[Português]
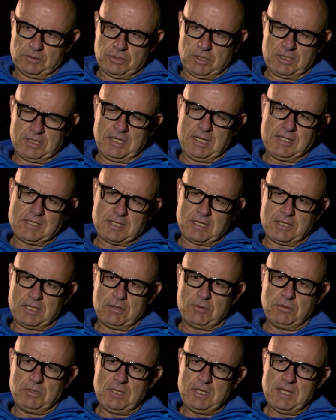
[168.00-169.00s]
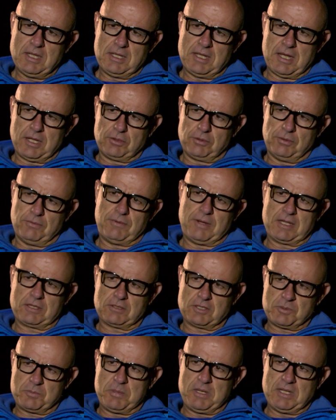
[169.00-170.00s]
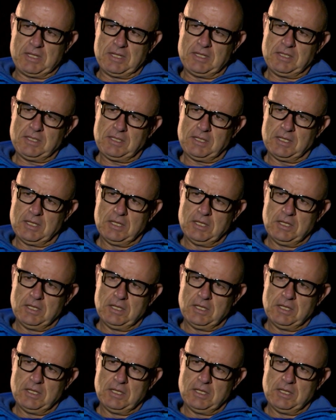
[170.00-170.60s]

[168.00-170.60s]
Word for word: só três categorias, né? A novato, aspirante.